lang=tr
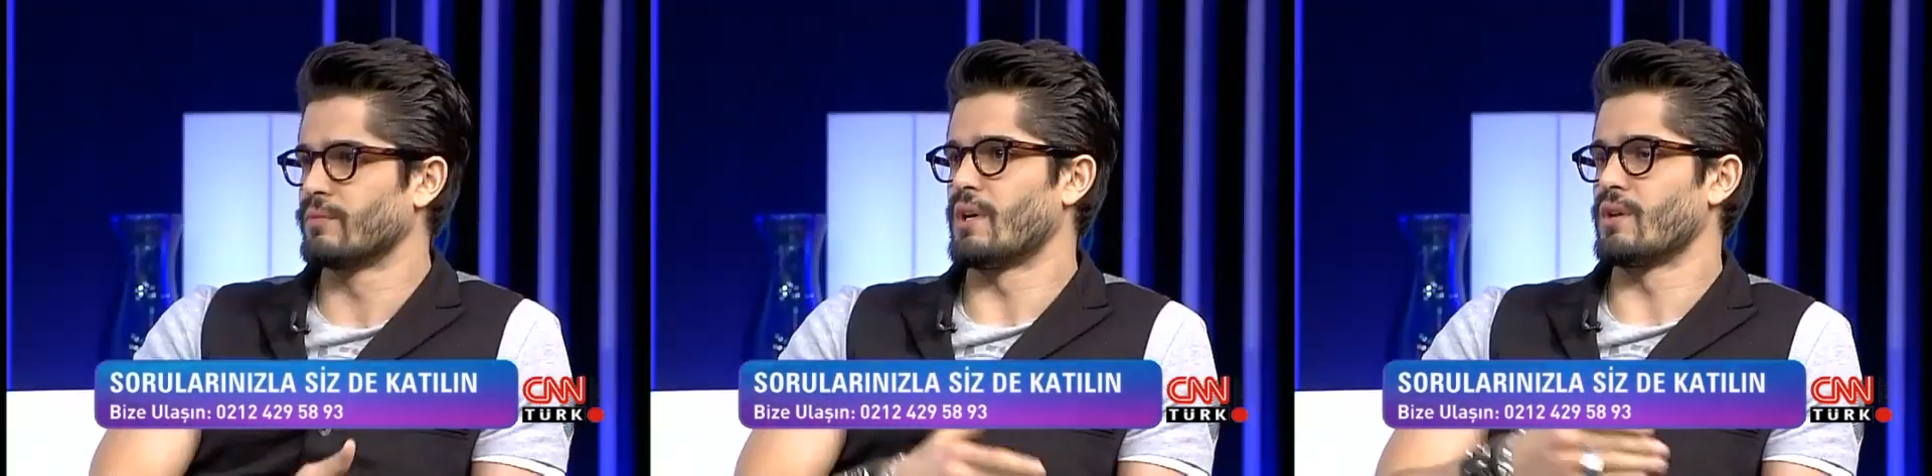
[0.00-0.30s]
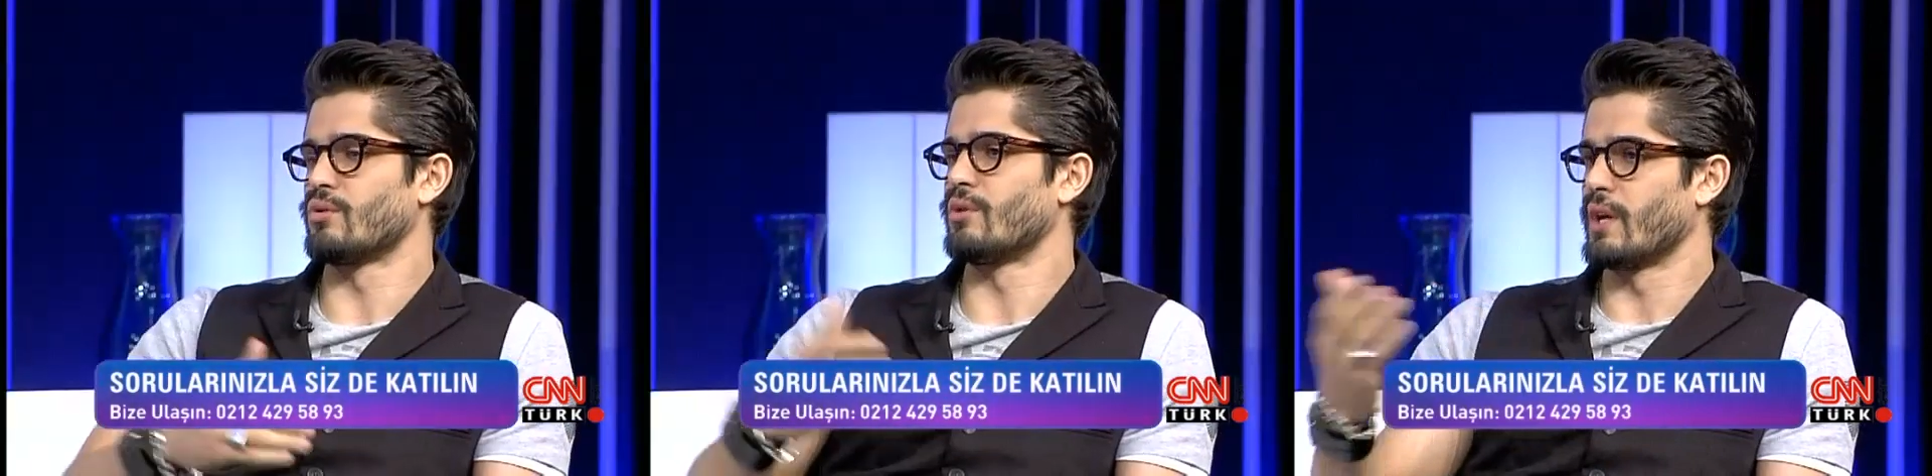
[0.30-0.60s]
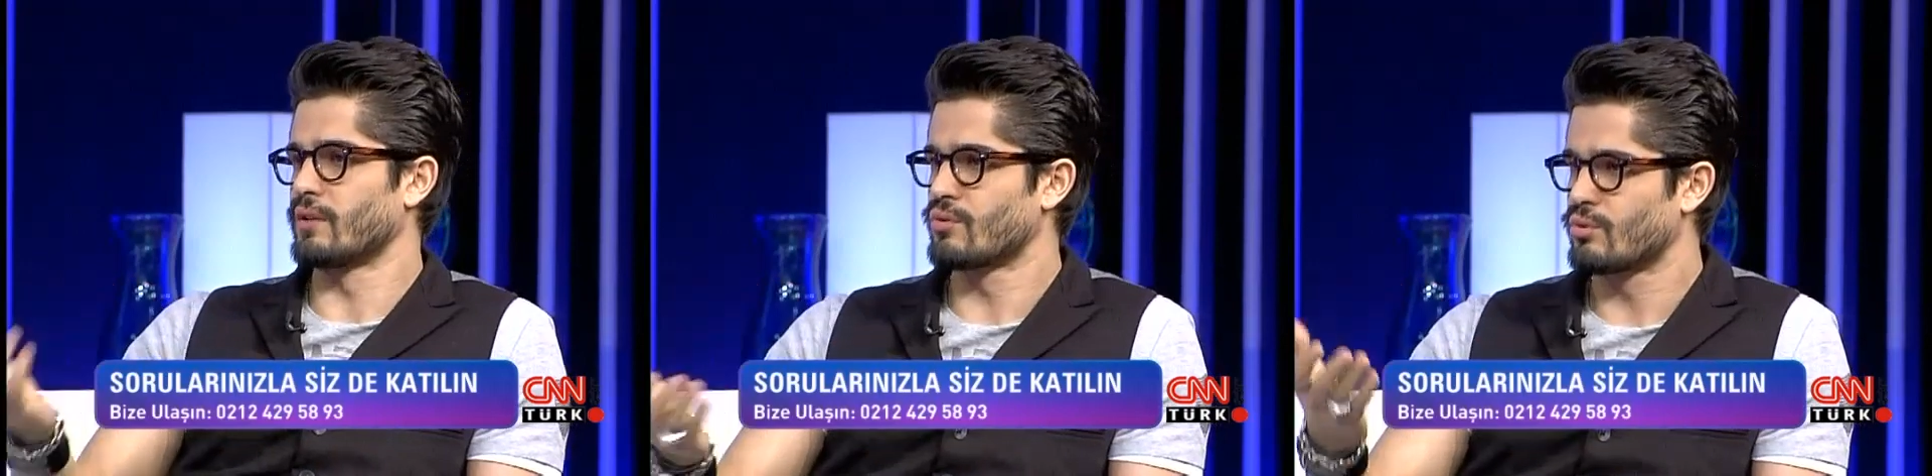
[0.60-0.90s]
Daha sonra
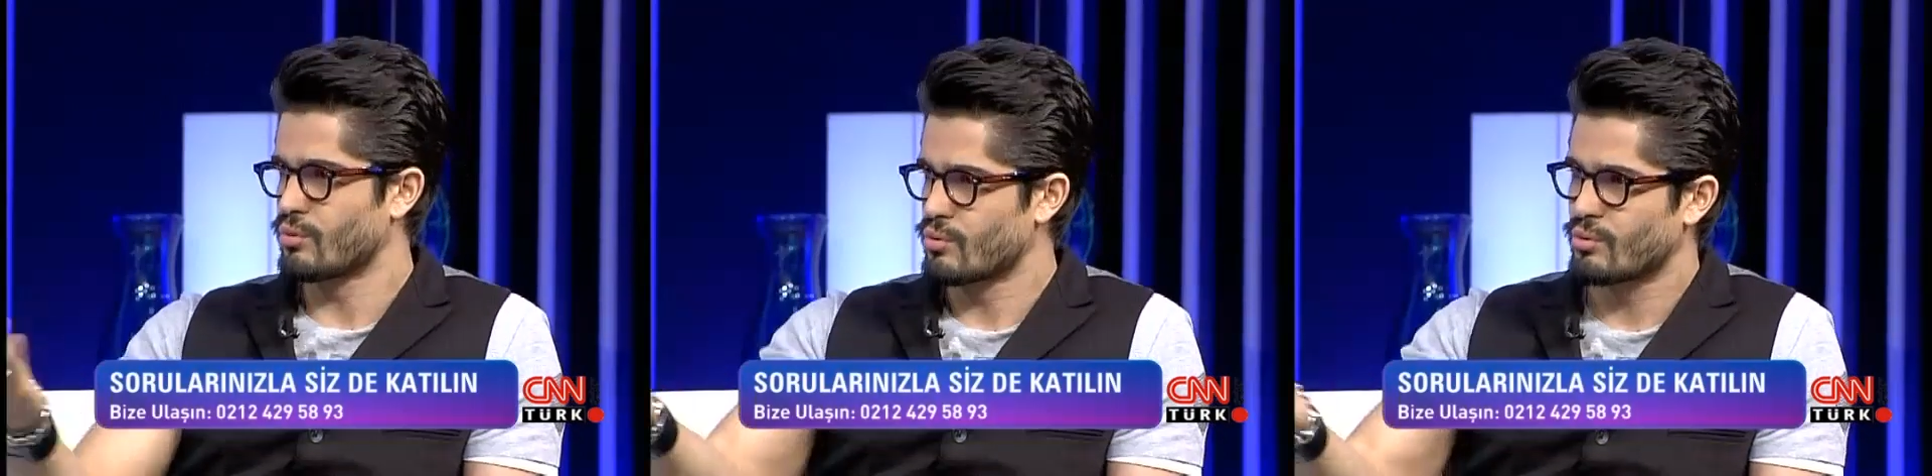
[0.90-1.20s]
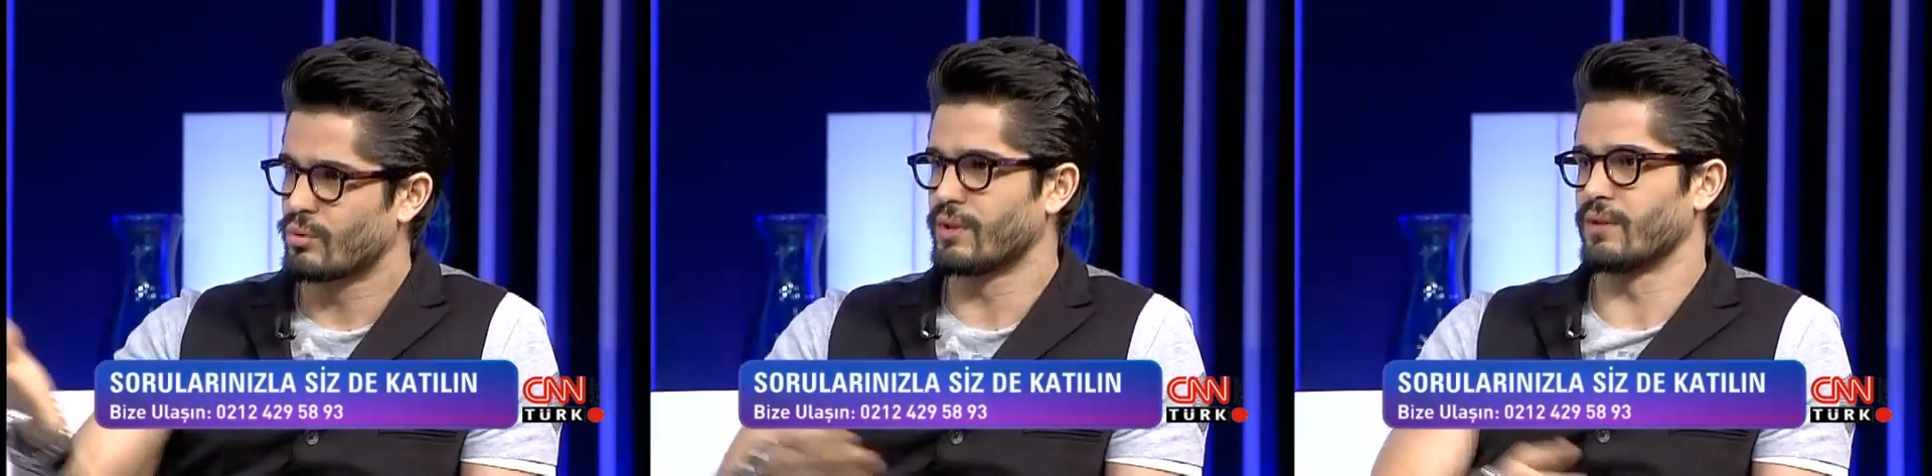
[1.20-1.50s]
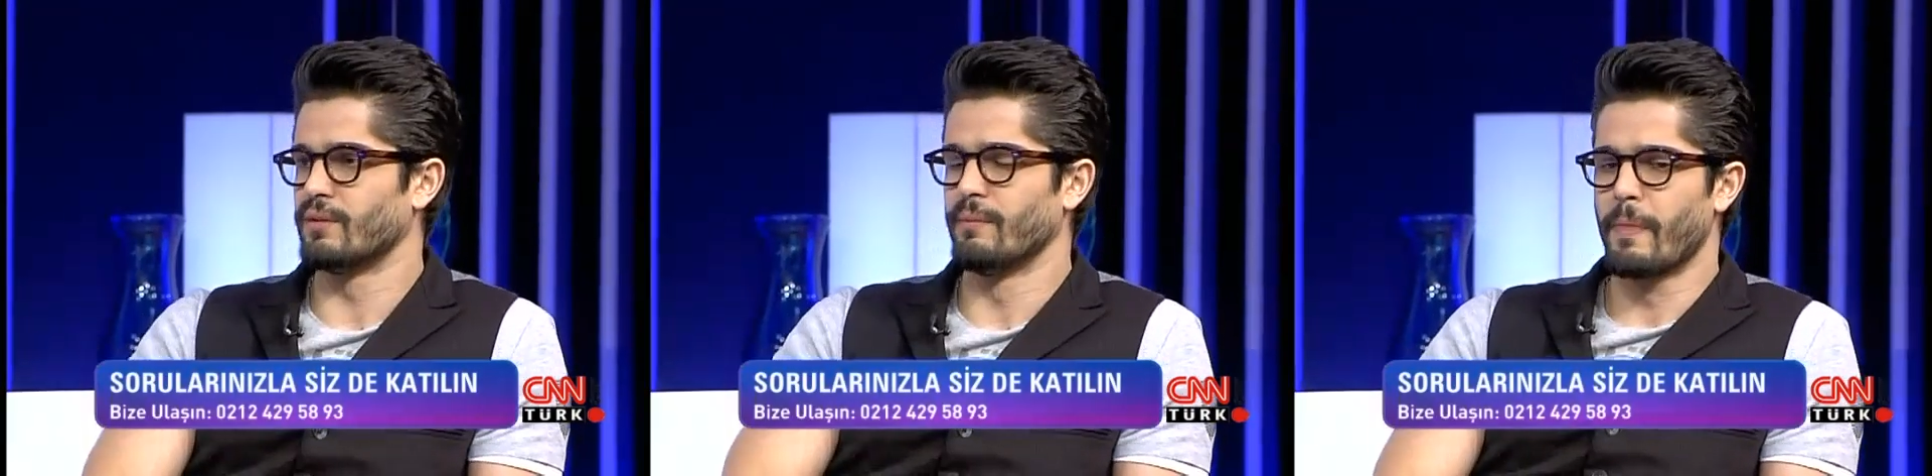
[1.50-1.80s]
Actors' Studio School'a
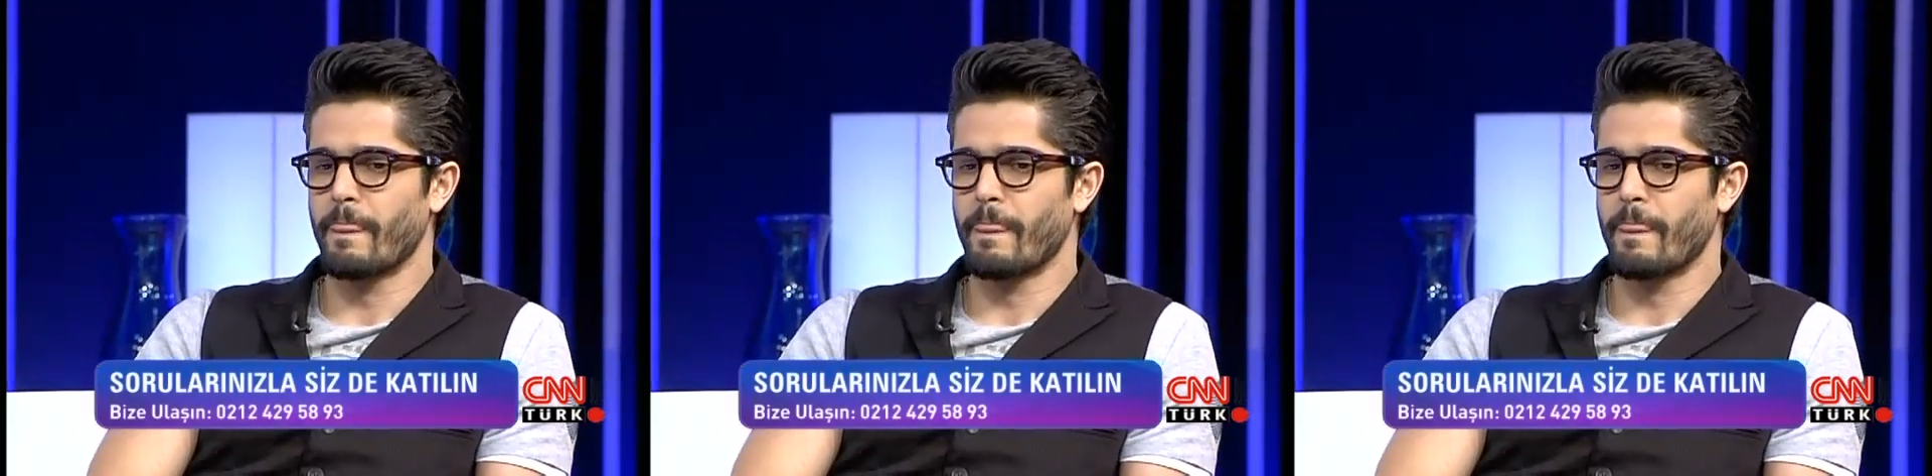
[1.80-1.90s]
gittim.